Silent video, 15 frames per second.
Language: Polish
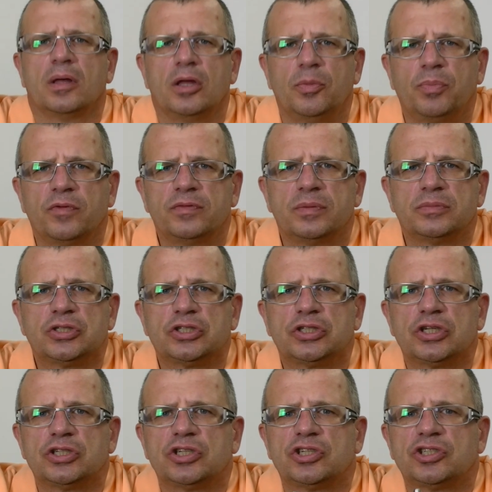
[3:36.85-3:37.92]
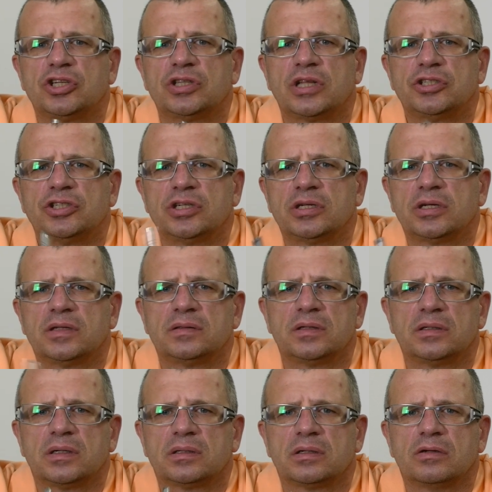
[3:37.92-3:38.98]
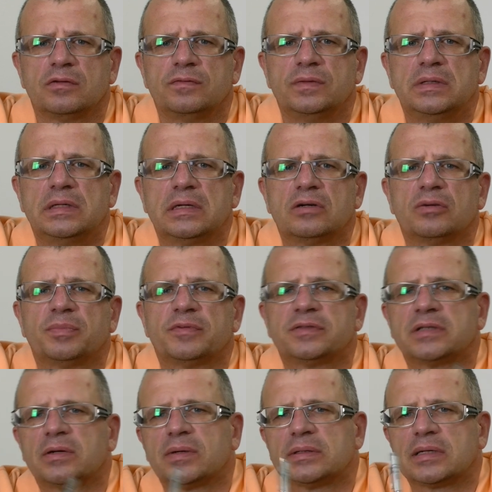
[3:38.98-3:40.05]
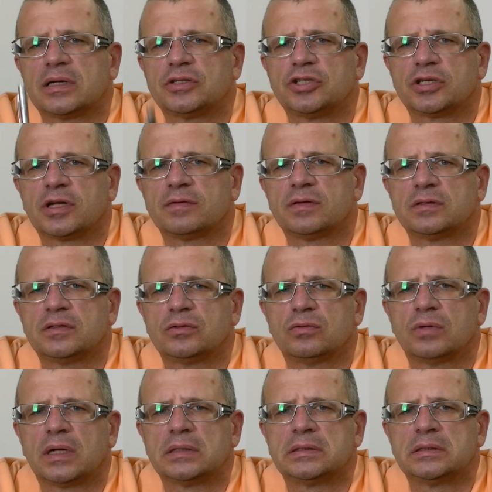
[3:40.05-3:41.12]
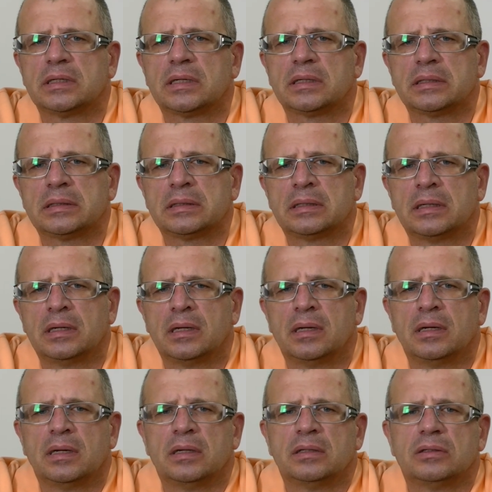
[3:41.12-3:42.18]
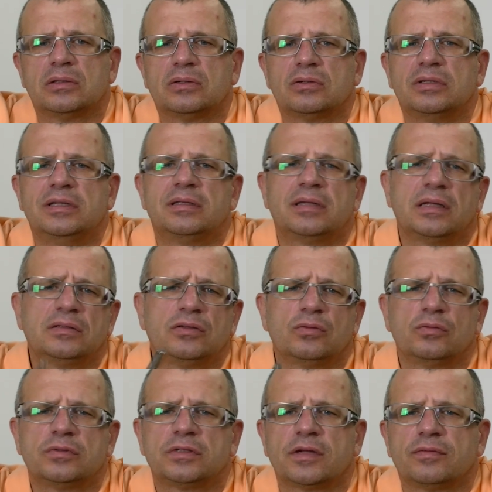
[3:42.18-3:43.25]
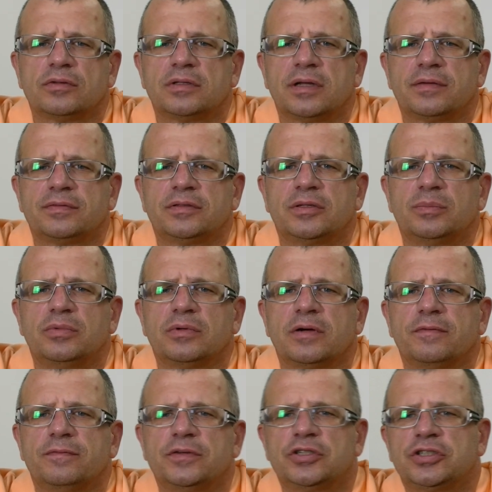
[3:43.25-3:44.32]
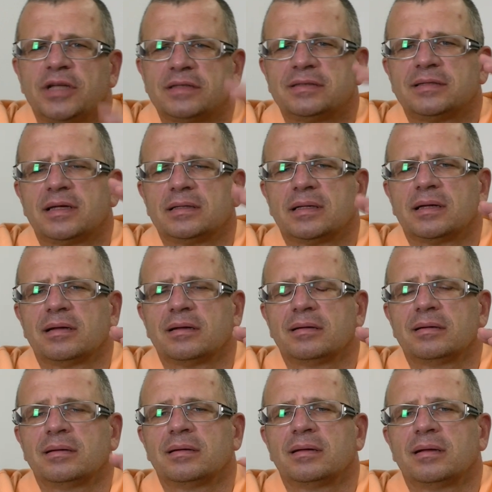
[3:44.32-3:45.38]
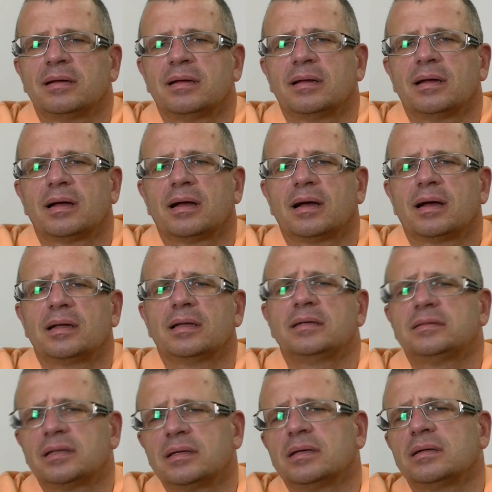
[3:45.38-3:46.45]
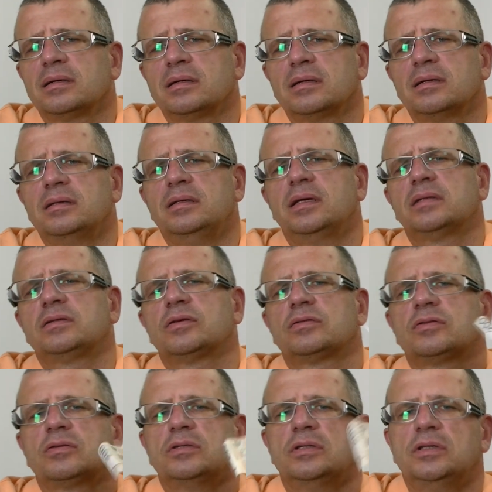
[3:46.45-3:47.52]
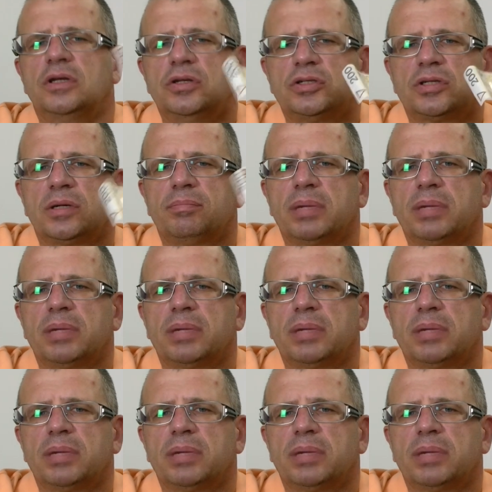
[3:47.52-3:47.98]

I powiem szczerze, że na dzień kręcenia tego wideo powstała taka ciekawa sytuacja, no intencją ustawodawcy była wyższa cena, ale za nieco solidniejsze